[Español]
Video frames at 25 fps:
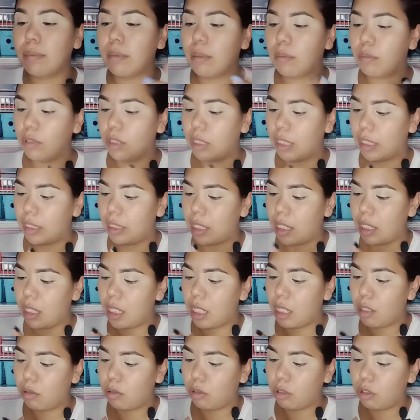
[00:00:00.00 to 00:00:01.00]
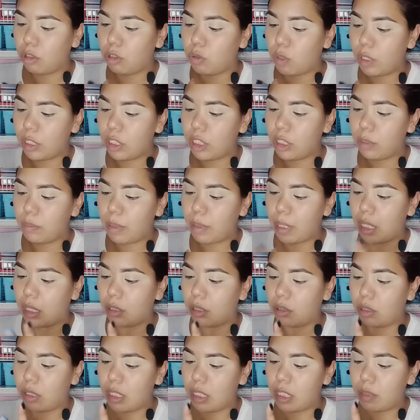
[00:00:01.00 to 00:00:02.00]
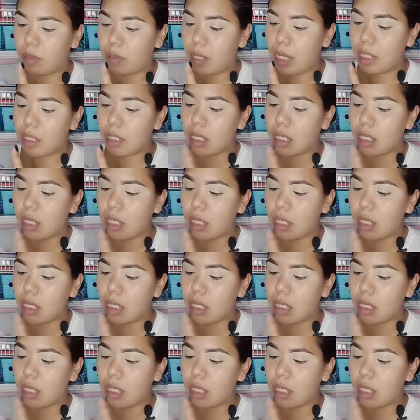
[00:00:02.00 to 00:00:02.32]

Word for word: Vamos a hacerle unos swatches para que ustedes vean.